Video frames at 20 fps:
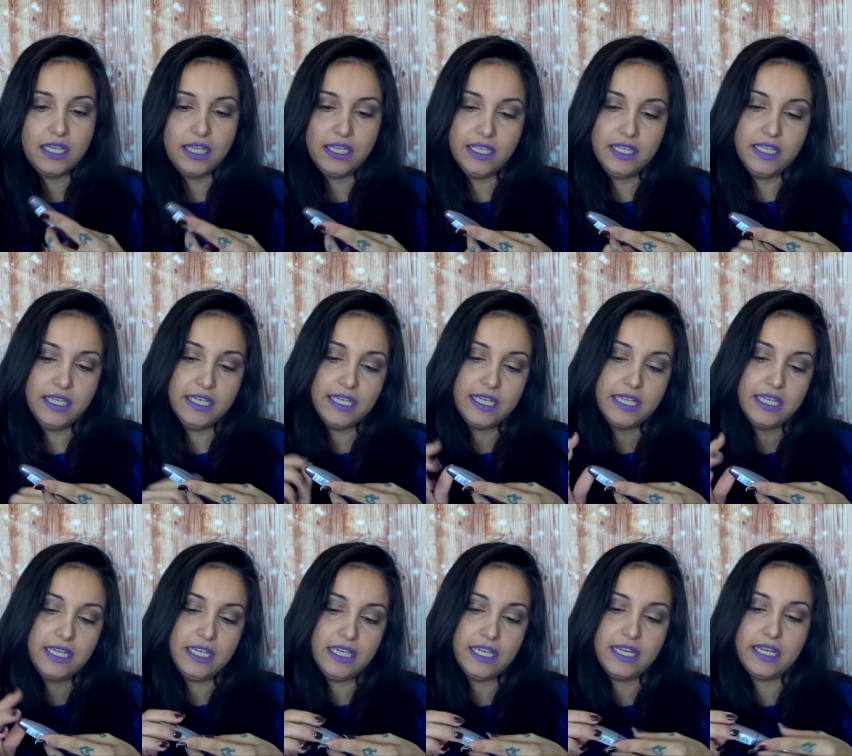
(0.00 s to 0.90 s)

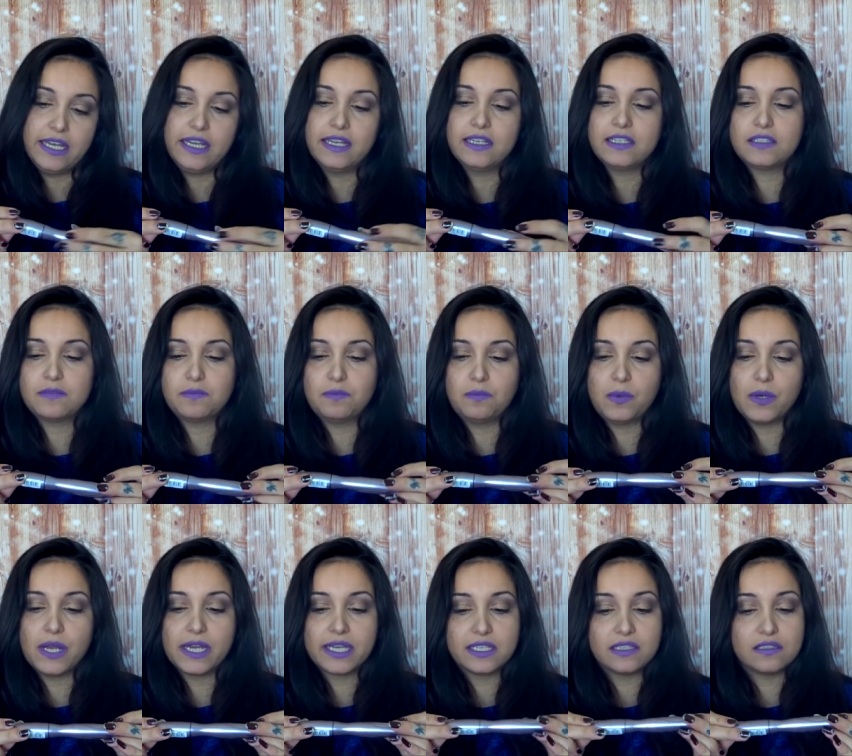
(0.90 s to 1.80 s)
Y es
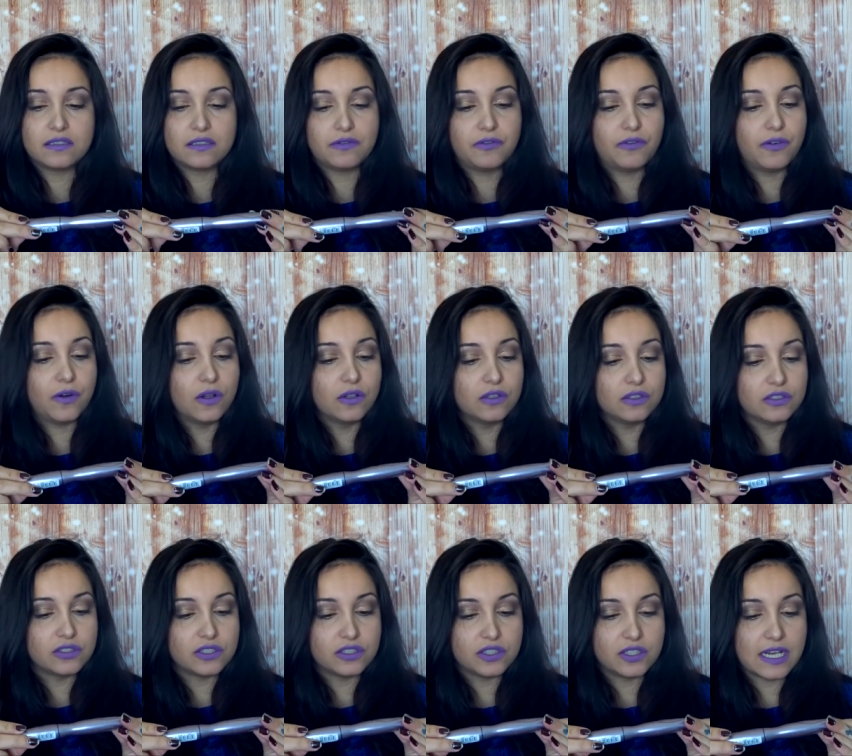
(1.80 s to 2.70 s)
Blackest
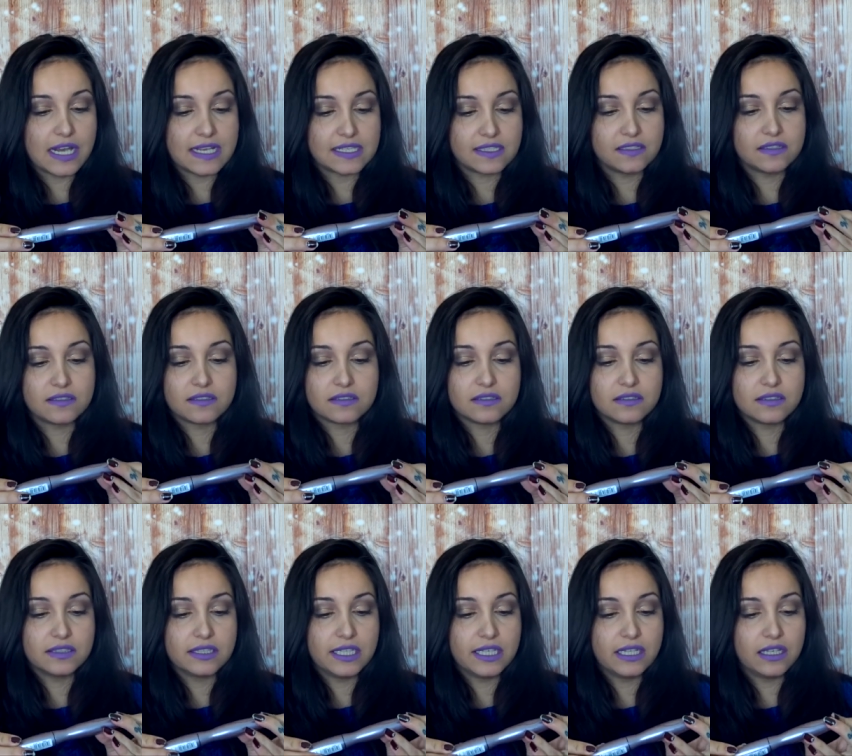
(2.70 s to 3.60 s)
False
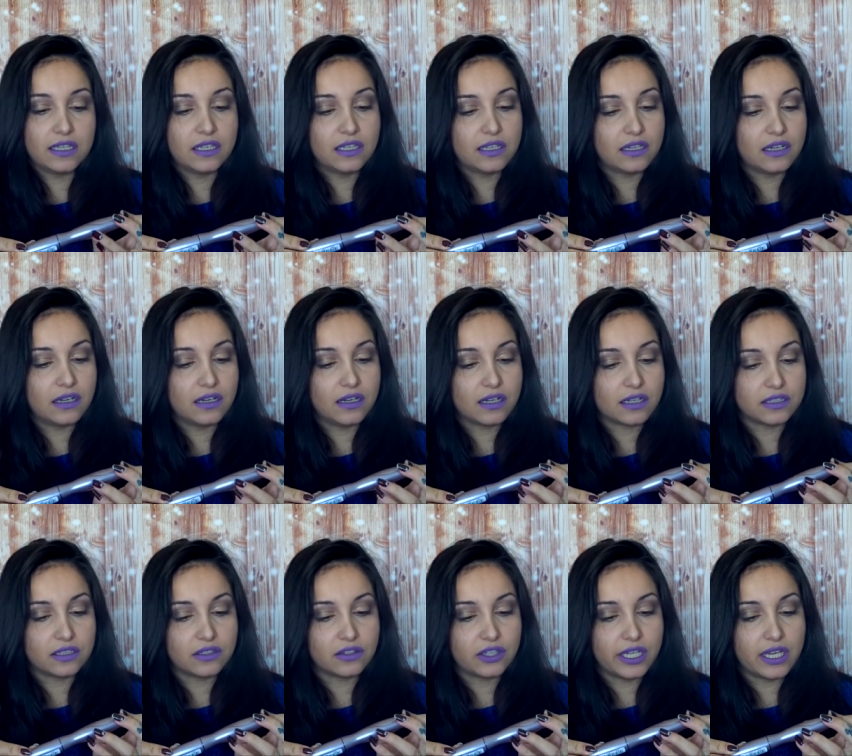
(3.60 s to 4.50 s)
Lashes, de la
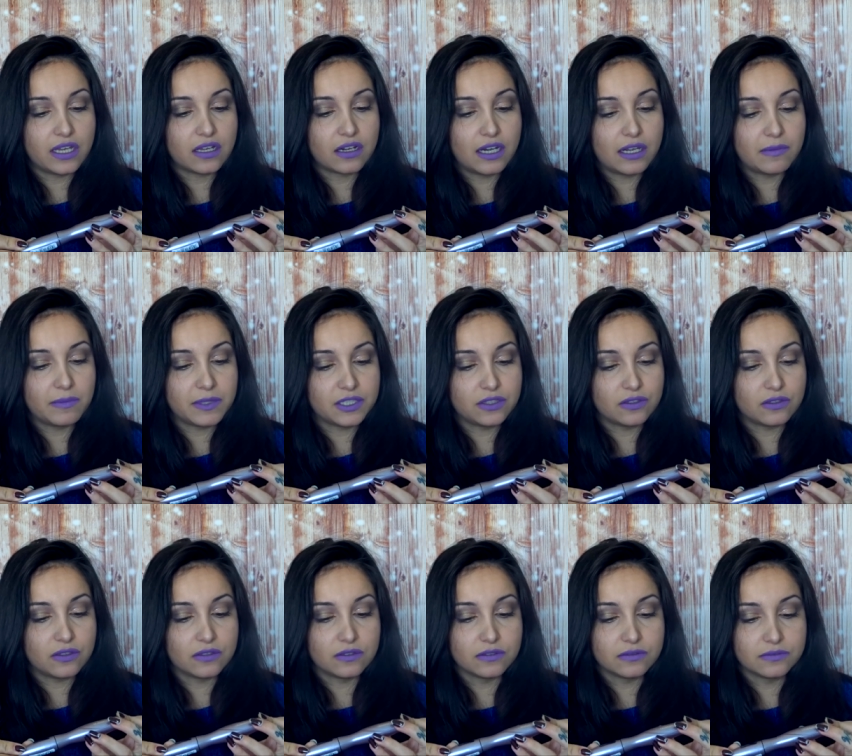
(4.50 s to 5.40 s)
categoría Glam and
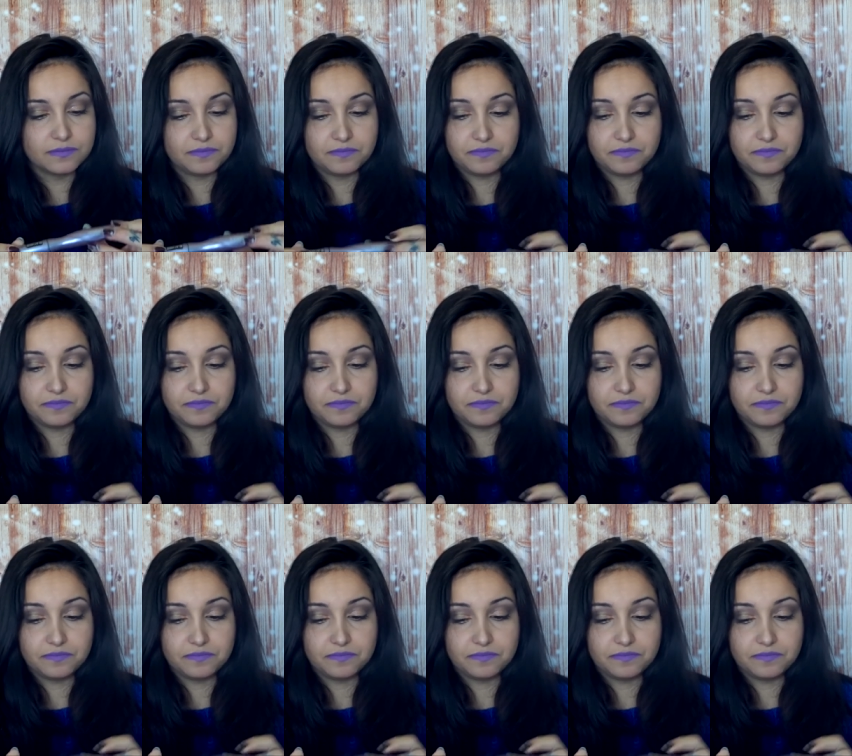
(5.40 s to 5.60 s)
Doll.